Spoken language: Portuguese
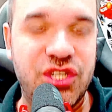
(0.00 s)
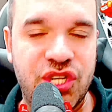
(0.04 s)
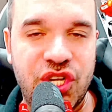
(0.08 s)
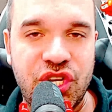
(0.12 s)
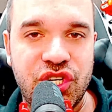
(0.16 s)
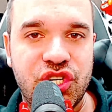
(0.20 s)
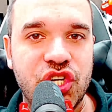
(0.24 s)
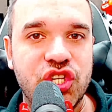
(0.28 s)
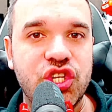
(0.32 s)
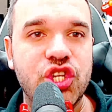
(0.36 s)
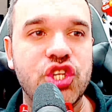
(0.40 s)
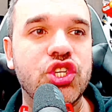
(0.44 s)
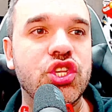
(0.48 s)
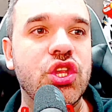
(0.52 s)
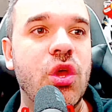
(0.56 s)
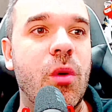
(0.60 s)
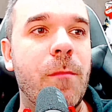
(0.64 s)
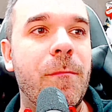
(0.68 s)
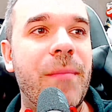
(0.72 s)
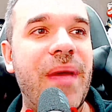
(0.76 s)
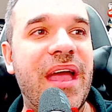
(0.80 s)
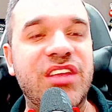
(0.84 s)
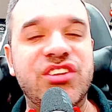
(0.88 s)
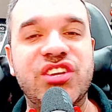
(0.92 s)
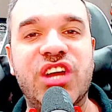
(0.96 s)
gente, a gente não
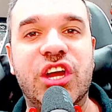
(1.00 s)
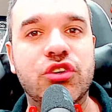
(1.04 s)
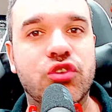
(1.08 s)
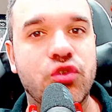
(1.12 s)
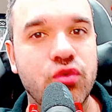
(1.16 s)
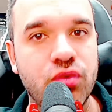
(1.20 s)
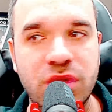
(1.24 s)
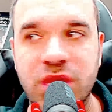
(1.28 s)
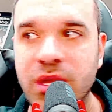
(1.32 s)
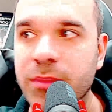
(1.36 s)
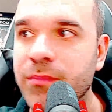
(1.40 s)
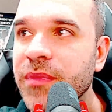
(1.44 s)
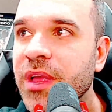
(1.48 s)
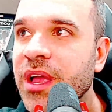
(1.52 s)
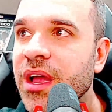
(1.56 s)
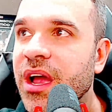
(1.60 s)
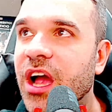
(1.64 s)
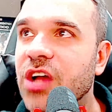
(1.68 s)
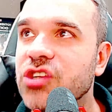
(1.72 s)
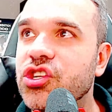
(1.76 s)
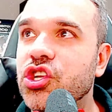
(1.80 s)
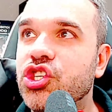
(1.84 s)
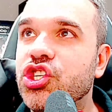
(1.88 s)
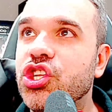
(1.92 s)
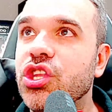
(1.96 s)
pede ajuda,
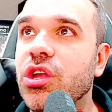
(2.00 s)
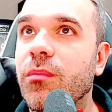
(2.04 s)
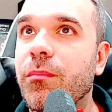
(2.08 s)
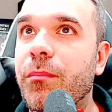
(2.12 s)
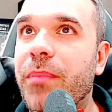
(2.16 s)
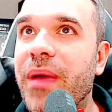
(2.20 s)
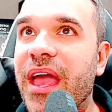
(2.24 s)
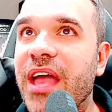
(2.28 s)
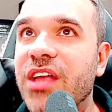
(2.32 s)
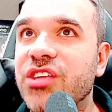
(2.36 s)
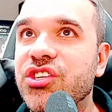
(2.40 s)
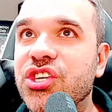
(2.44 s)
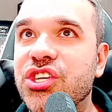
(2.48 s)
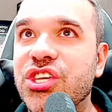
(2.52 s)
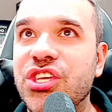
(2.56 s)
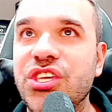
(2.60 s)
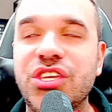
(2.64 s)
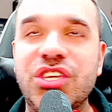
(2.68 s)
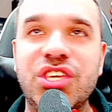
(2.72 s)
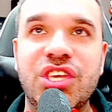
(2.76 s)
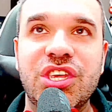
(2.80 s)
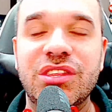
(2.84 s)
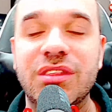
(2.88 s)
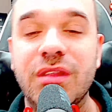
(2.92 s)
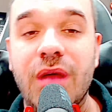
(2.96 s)
a gente não pede que.
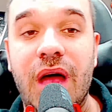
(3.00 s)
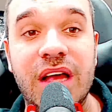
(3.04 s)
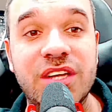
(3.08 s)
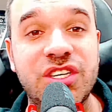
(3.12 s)
que a